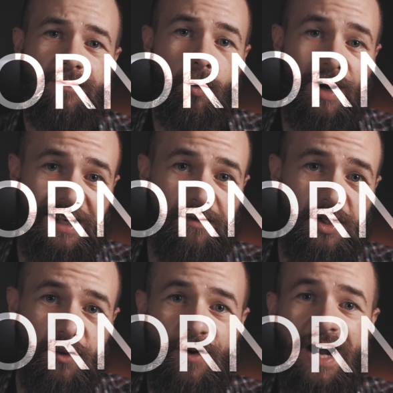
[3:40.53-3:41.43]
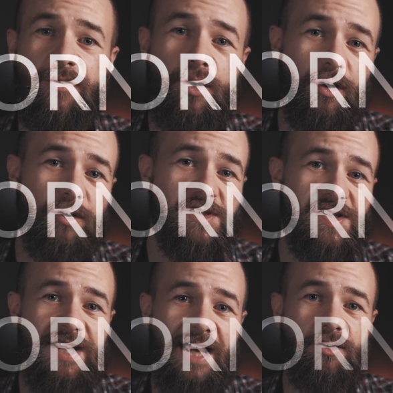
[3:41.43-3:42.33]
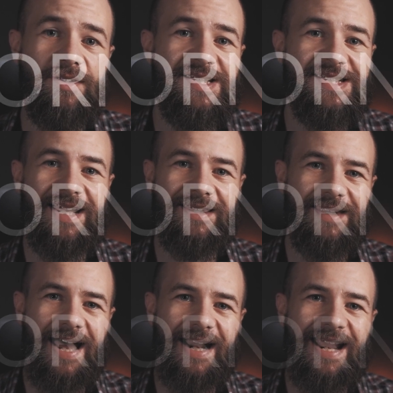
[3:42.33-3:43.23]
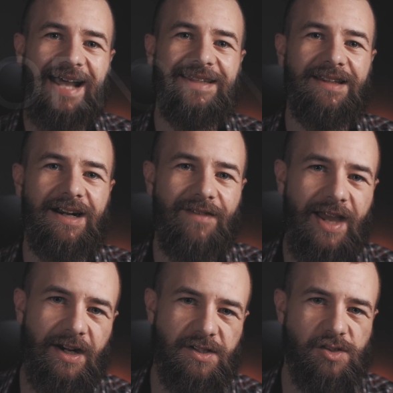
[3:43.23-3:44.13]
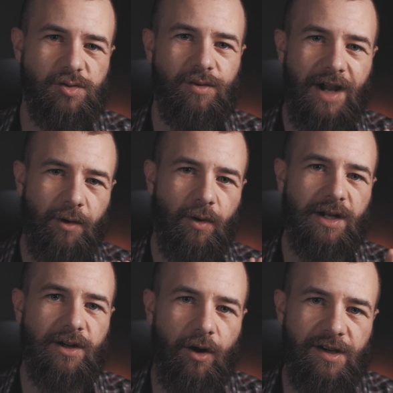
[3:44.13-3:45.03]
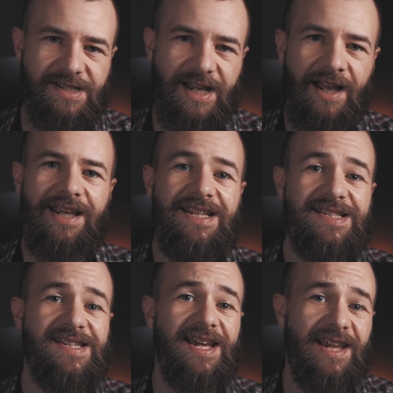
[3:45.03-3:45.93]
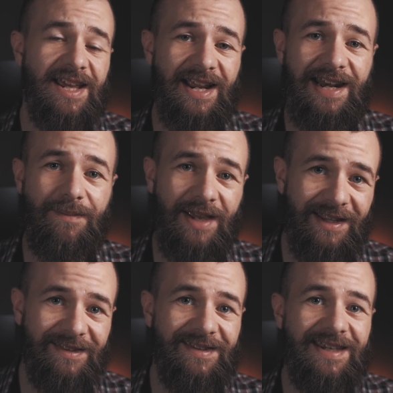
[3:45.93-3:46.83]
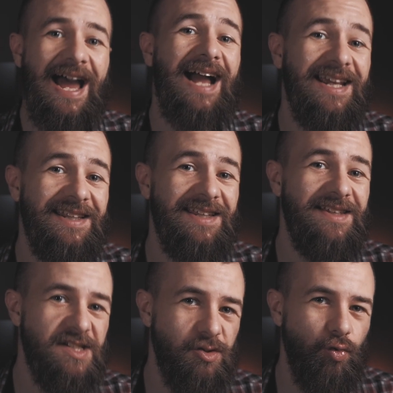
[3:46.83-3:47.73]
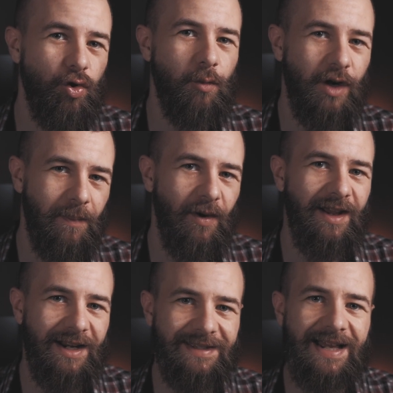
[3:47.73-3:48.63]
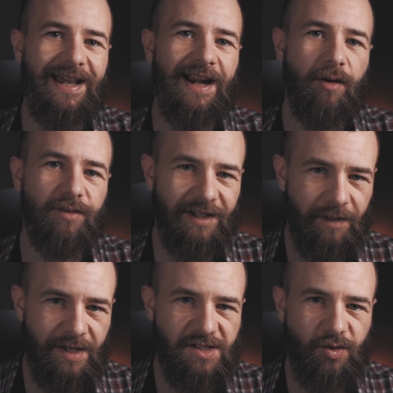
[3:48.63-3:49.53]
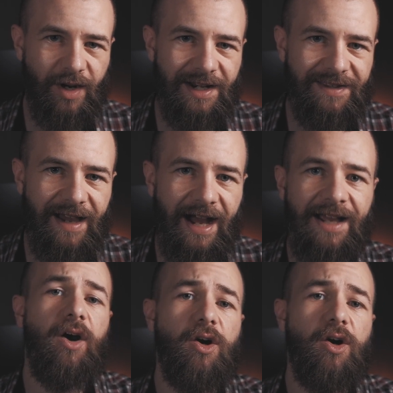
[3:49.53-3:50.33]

Qualche video fa vi ho consigliato di scattare attraverso a qualcosa, inserire elementi anche di disturbo che però in realtà creano tridimensionalità.